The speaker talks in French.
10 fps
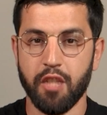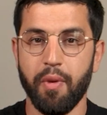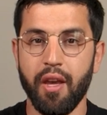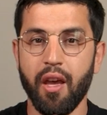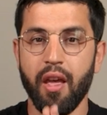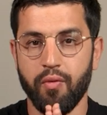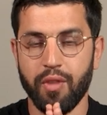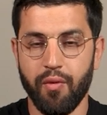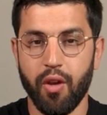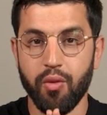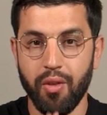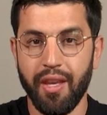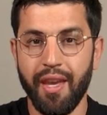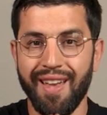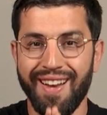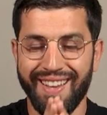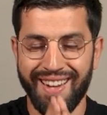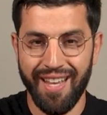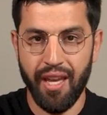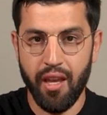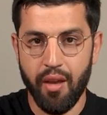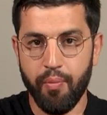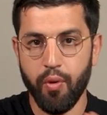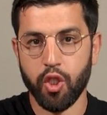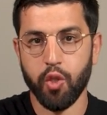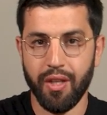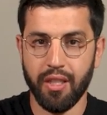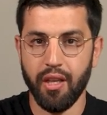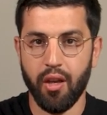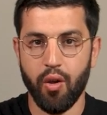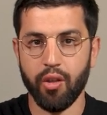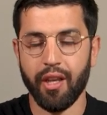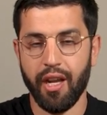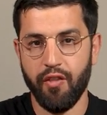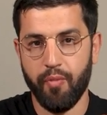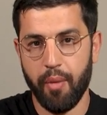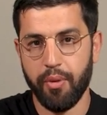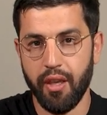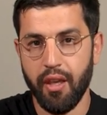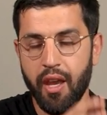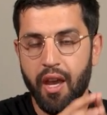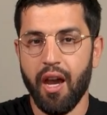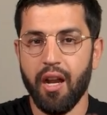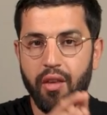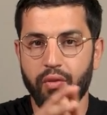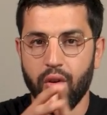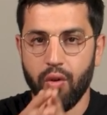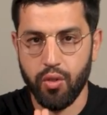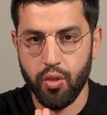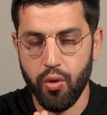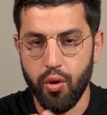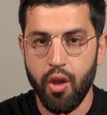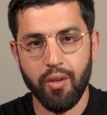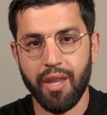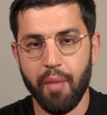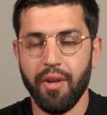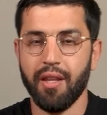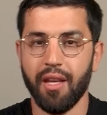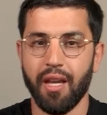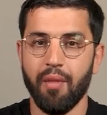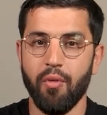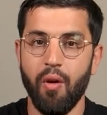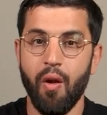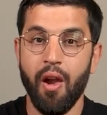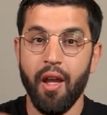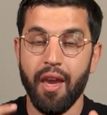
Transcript: J'espère vous avoir donné les clés pour choisir entre un livre papier un livre audio, une tablette également.